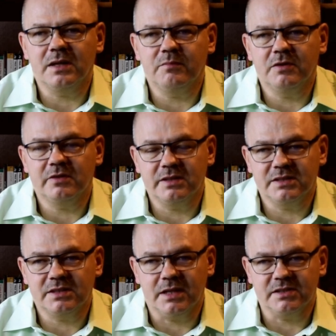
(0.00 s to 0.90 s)
terapeuta
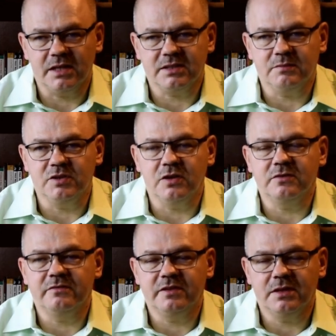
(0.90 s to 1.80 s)
jest strażakiem i
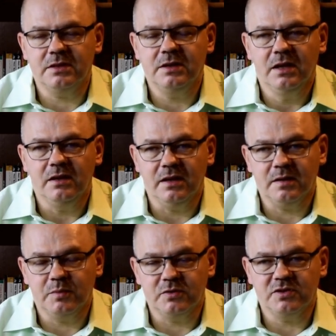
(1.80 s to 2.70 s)
on wie,
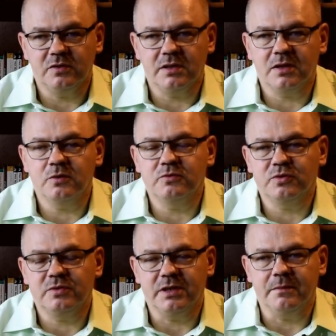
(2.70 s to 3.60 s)
jak podejść do danego
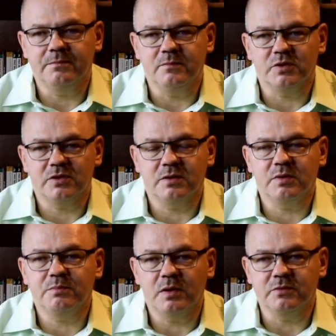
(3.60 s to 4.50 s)
uczucia. Może
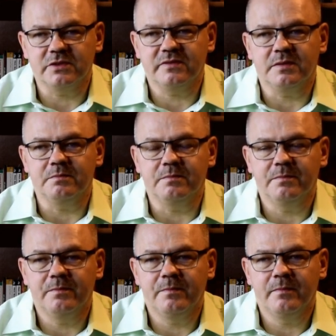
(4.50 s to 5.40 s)
tobie pomóc w tym.
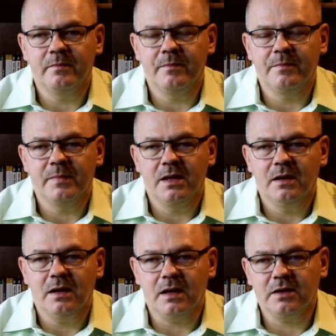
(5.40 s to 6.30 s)

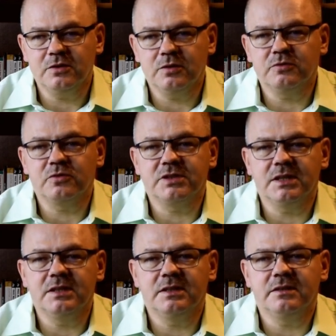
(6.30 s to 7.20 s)
A kiedy to
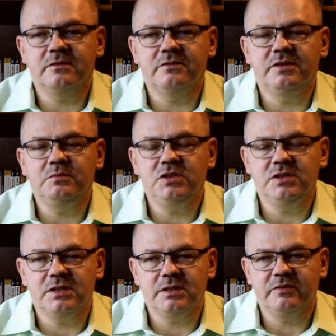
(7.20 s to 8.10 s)
uczucie
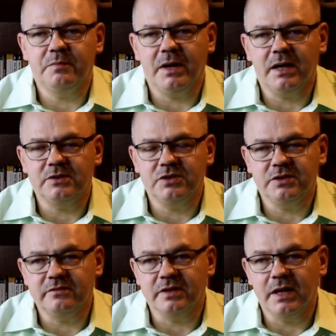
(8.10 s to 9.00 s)
wyminie, wypali
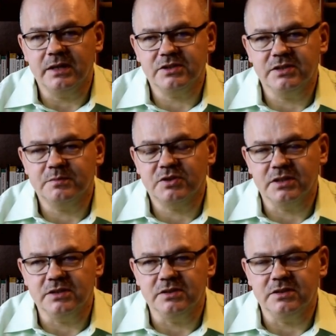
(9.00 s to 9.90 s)
się, wygaśnie,
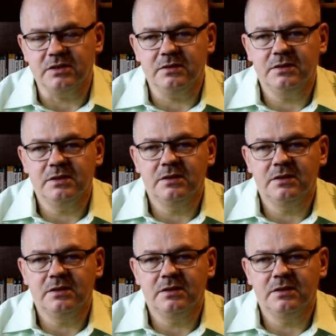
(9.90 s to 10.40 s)
przejdzie,